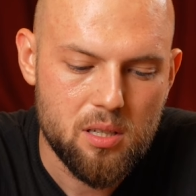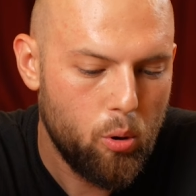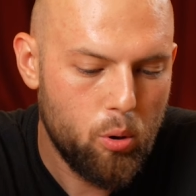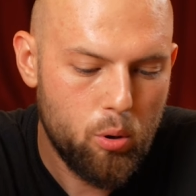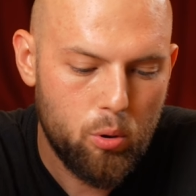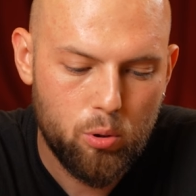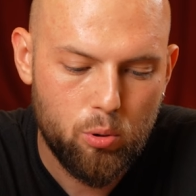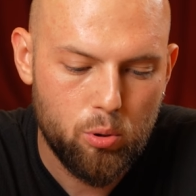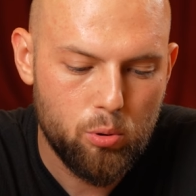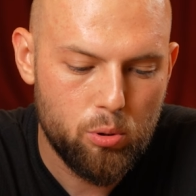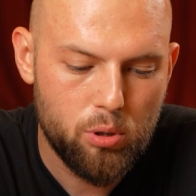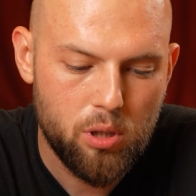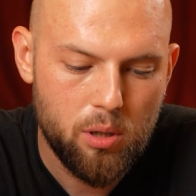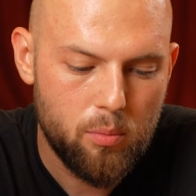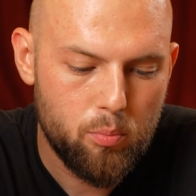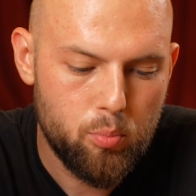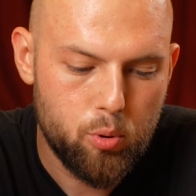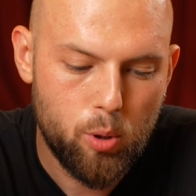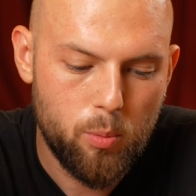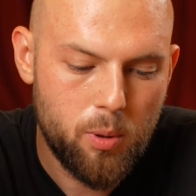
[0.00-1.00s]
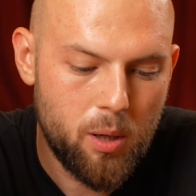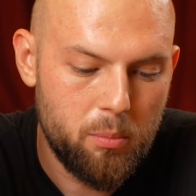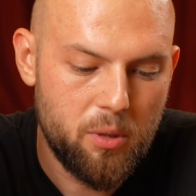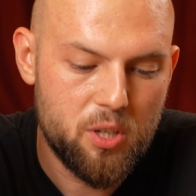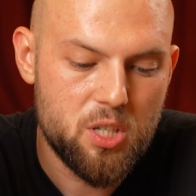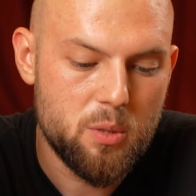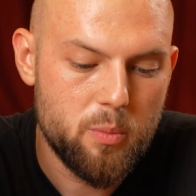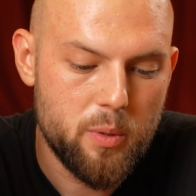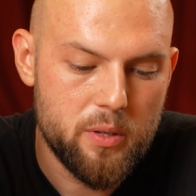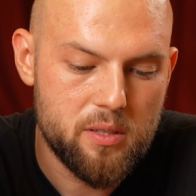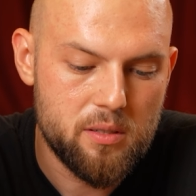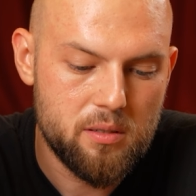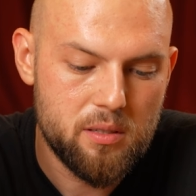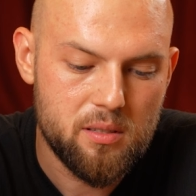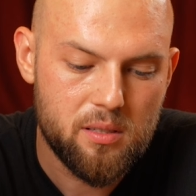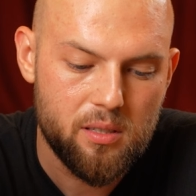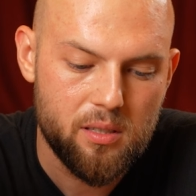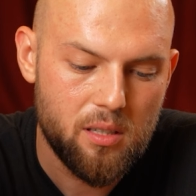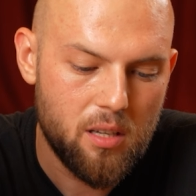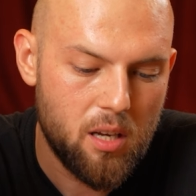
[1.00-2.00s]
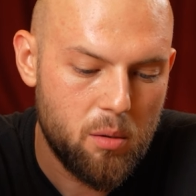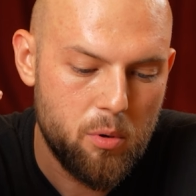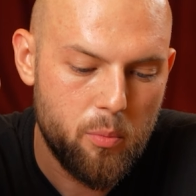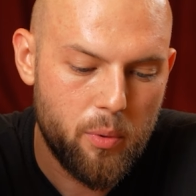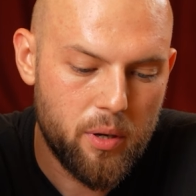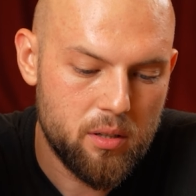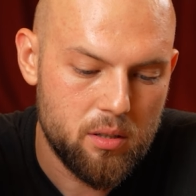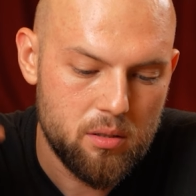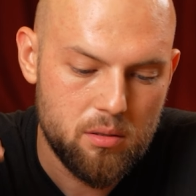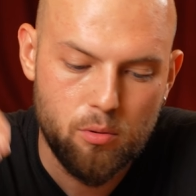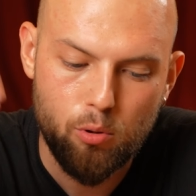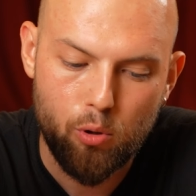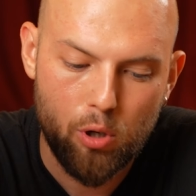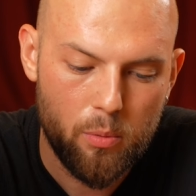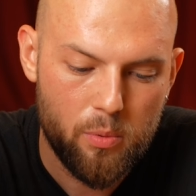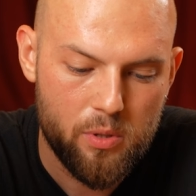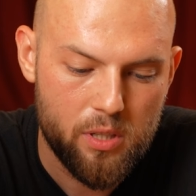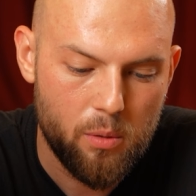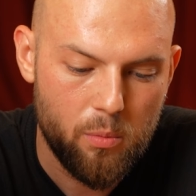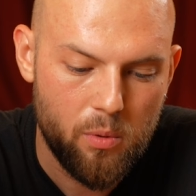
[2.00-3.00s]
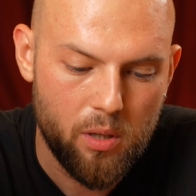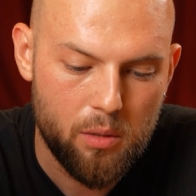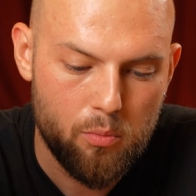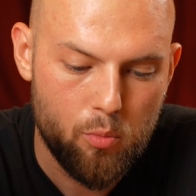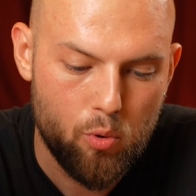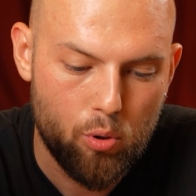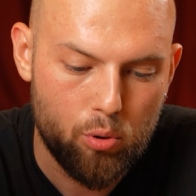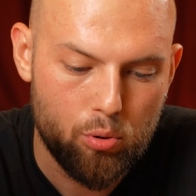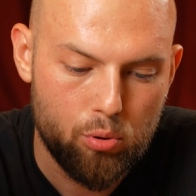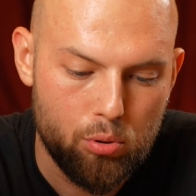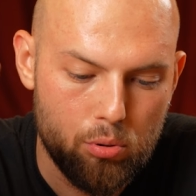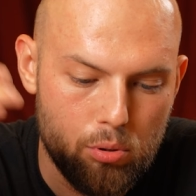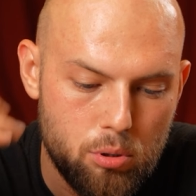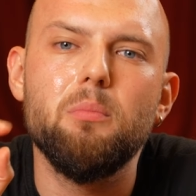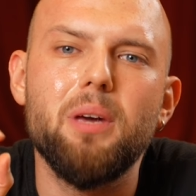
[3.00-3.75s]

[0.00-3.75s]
O konuda problem yaşamazsınız ama ben öyle bir zamanım yoktu.